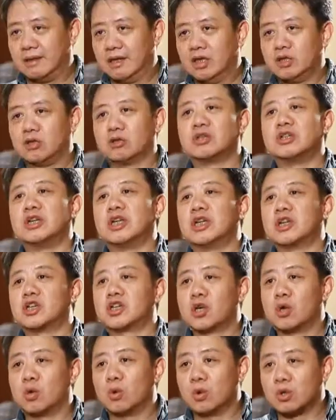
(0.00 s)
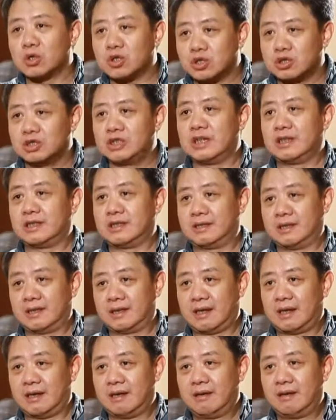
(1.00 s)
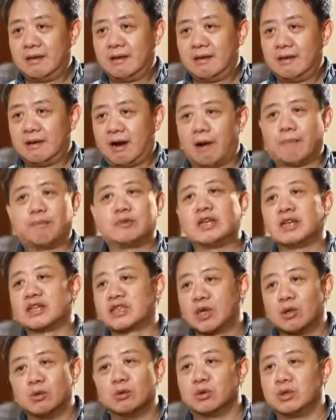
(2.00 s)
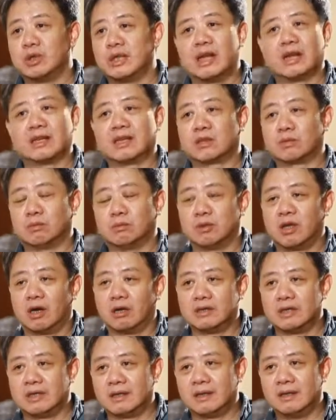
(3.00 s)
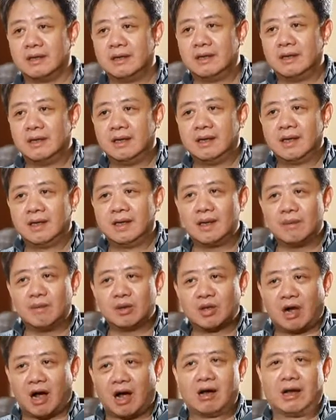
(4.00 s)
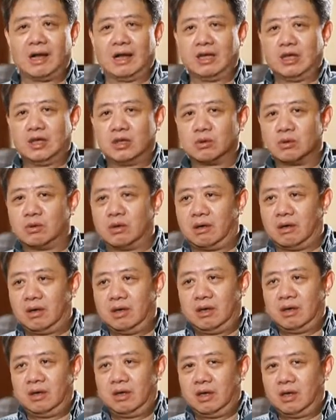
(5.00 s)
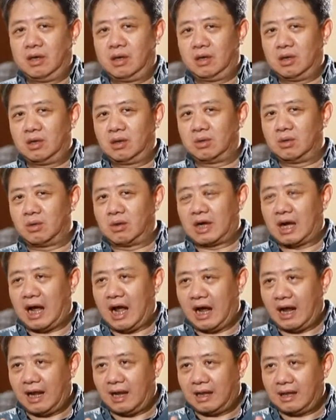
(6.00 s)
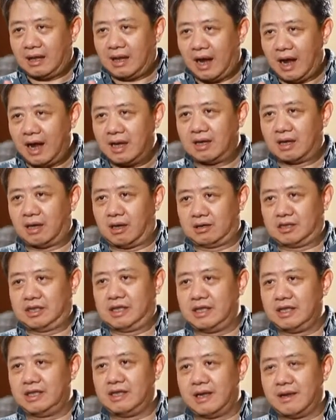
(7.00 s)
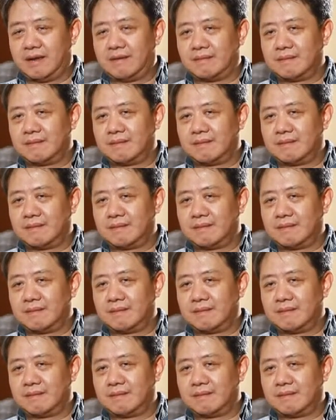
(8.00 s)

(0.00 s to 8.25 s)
就是人的生活实践的形态，而不像生物学那样它是无条件的。那么好了，如果如果看看到这一点，